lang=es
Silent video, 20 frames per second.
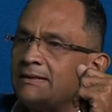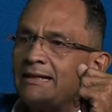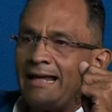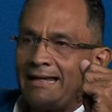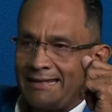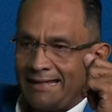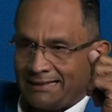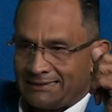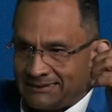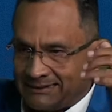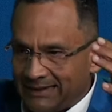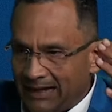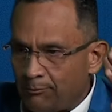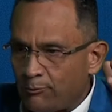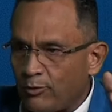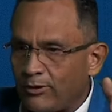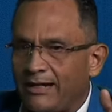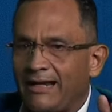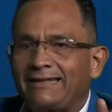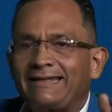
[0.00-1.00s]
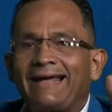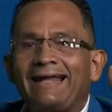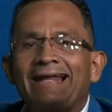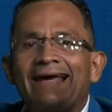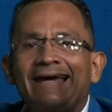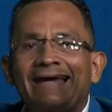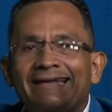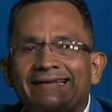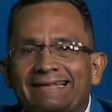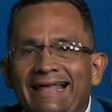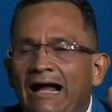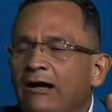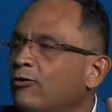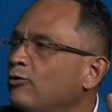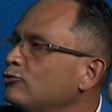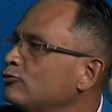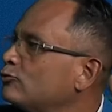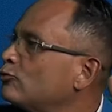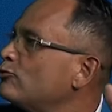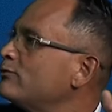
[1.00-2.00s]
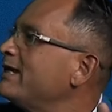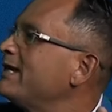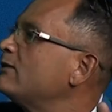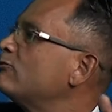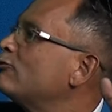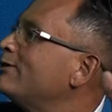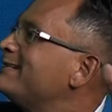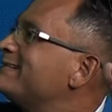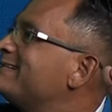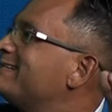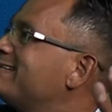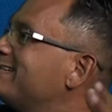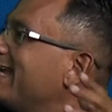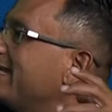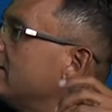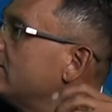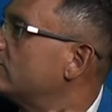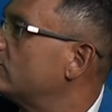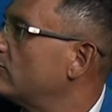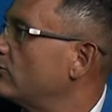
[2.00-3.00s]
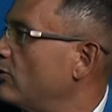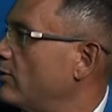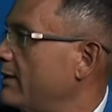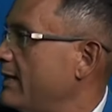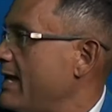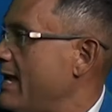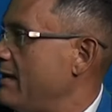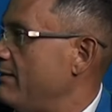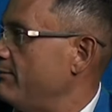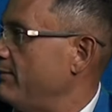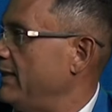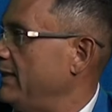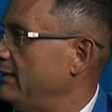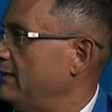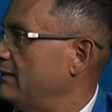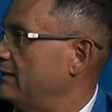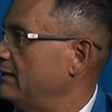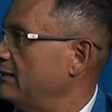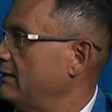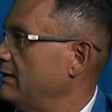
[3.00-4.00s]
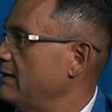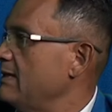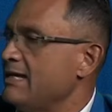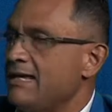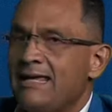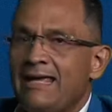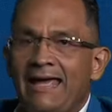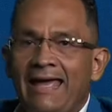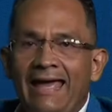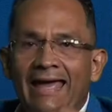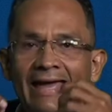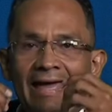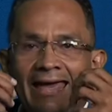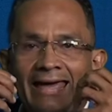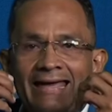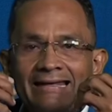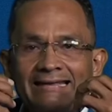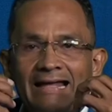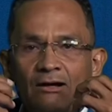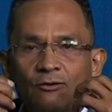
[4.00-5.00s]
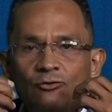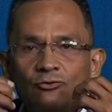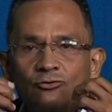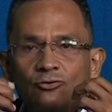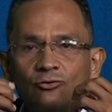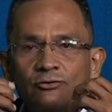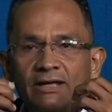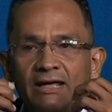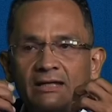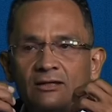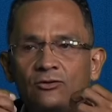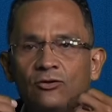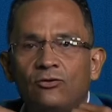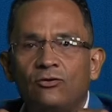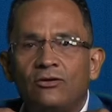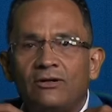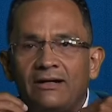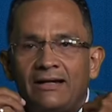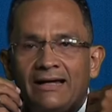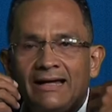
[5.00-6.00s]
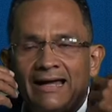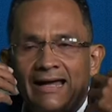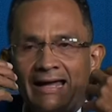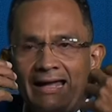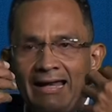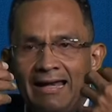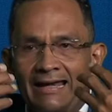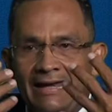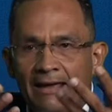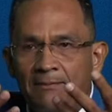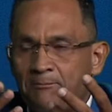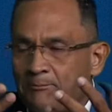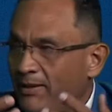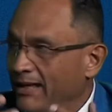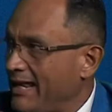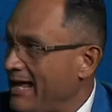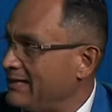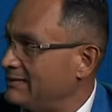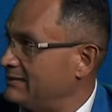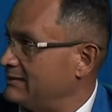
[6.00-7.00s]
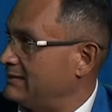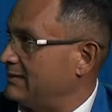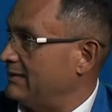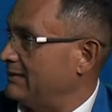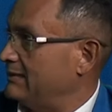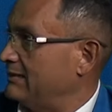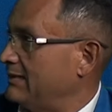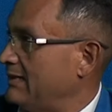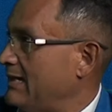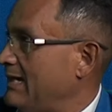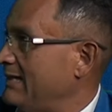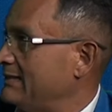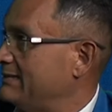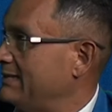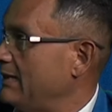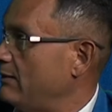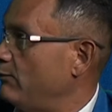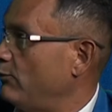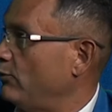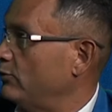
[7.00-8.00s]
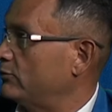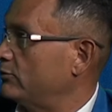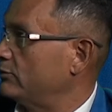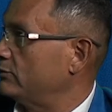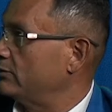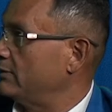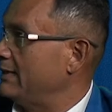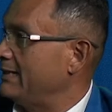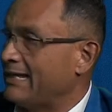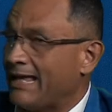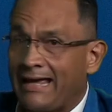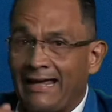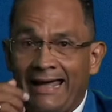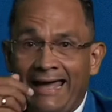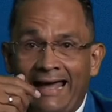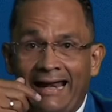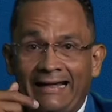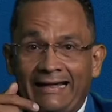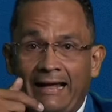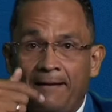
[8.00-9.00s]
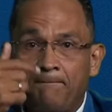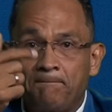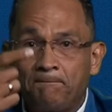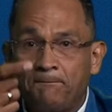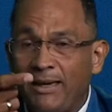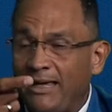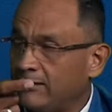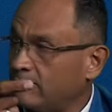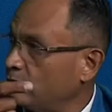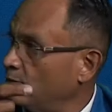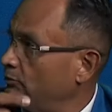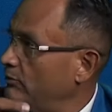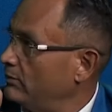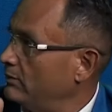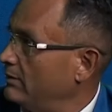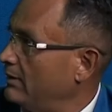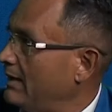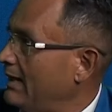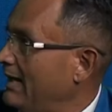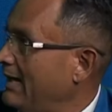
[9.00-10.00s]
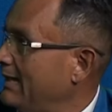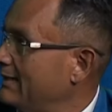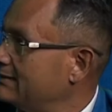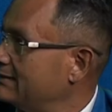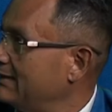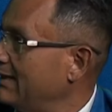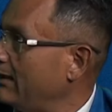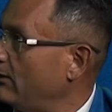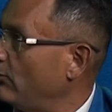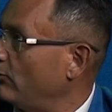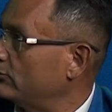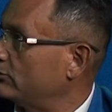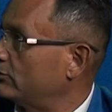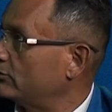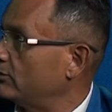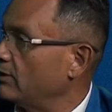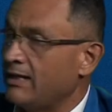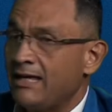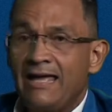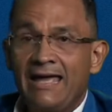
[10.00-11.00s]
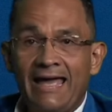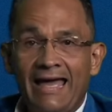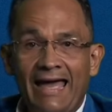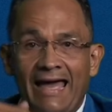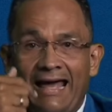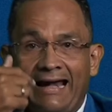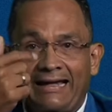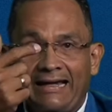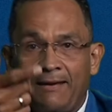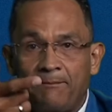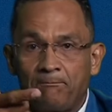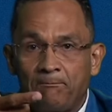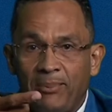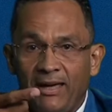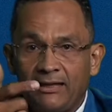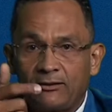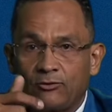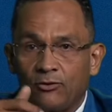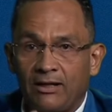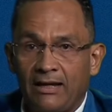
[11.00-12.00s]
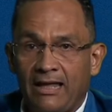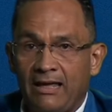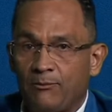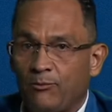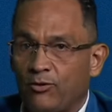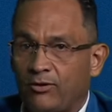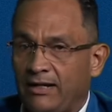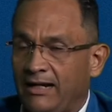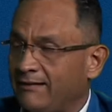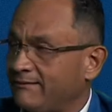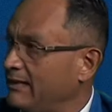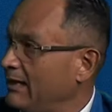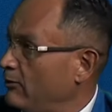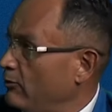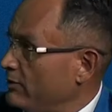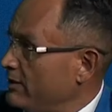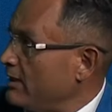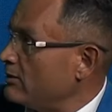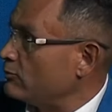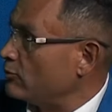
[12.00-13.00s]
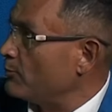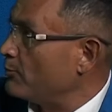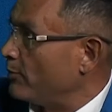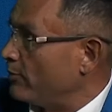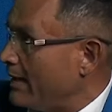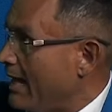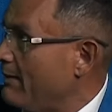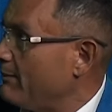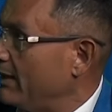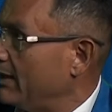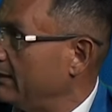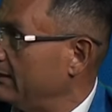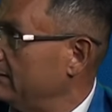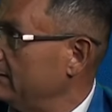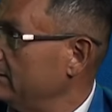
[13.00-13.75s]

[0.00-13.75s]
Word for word: La Alianza Democrática es la que está construyendo el centro realmente. Es que está construyendo la esperanza hacia el voto, el respeto hacia el otro, el respeto a la democracia. Lo dije en programa.